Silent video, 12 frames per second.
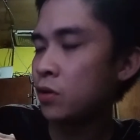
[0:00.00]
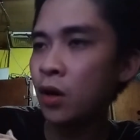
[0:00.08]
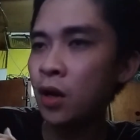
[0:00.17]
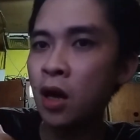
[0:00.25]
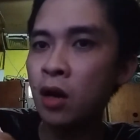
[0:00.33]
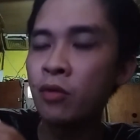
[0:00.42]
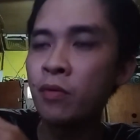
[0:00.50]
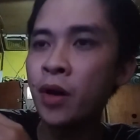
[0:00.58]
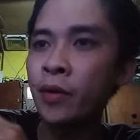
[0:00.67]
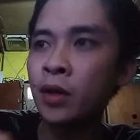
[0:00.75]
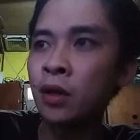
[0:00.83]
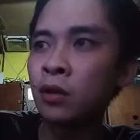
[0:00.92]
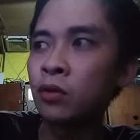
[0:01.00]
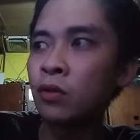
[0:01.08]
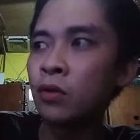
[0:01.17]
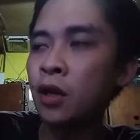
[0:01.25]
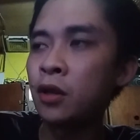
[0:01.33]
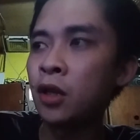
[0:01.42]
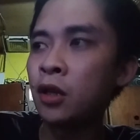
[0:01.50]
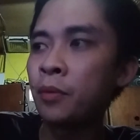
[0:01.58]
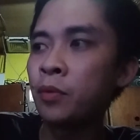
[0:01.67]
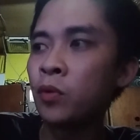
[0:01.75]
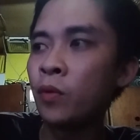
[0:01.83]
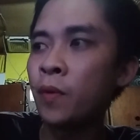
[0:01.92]
So kailangan gumamit ka ng true rated
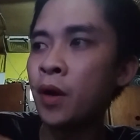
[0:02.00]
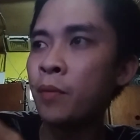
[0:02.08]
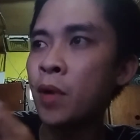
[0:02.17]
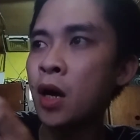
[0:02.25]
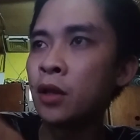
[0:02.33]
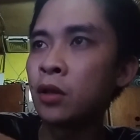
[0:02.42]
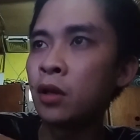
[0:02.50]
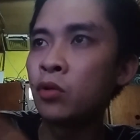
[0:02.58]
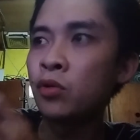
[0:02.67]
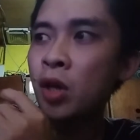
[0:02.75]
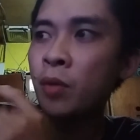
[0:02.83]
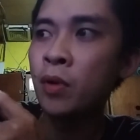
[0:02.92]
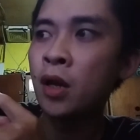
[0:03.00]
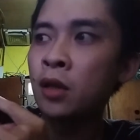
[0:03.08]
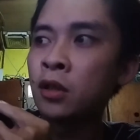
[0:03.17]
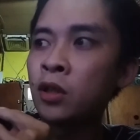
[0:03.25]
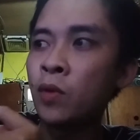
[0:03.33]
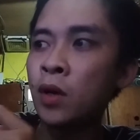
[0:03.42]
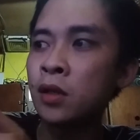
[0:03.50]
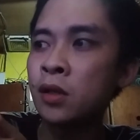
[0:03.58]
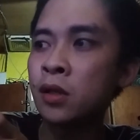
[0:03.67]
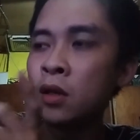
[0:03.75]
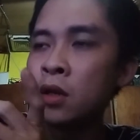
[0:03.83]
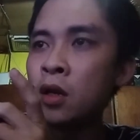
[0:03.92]
up to 500 to 700 watts.